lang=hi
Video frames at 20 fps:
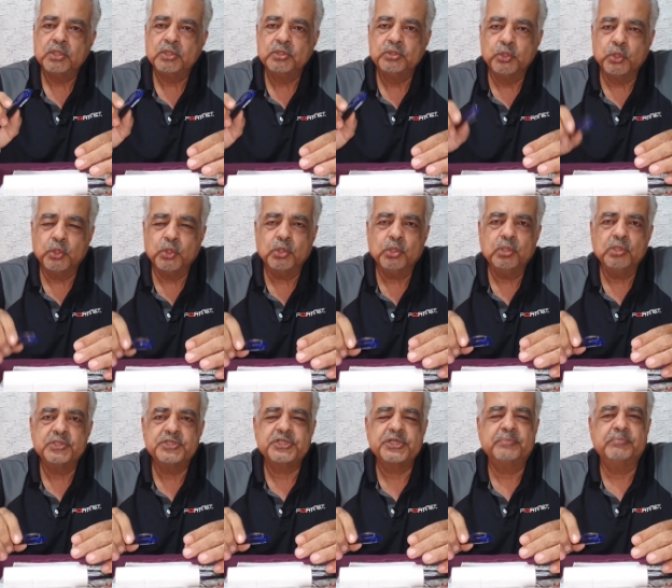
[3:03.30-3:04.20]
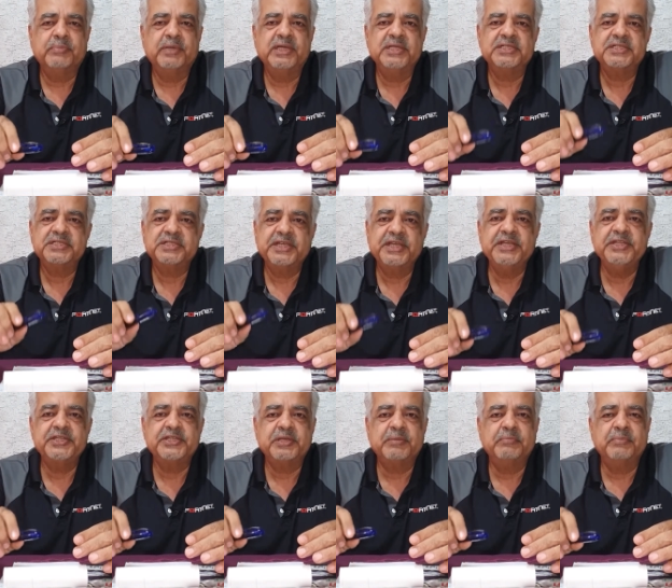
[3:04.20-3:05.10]
दो चम्मच
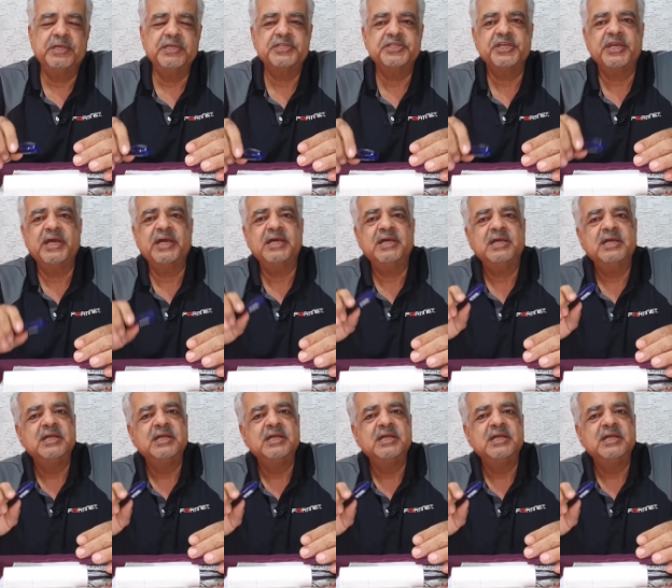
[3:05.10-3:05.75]
तीन चम्मच या